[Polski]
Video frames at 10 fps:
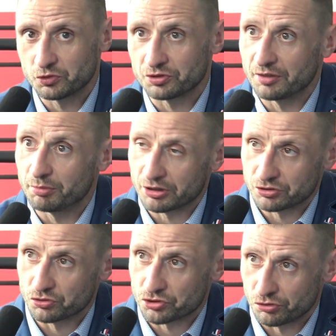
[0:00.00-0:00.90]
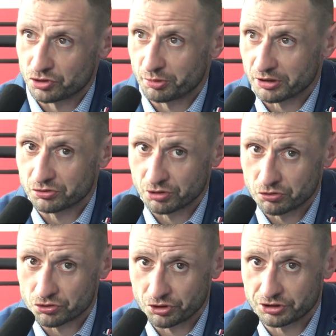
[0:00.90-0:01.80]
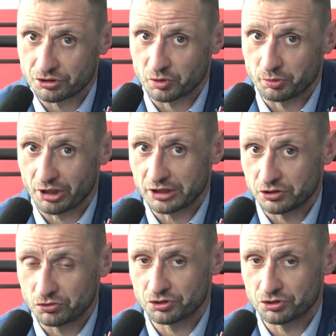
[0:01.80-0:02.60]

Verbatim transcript: Tutaj bardzo dużo ludzi pracuje, dużo jest korporacji,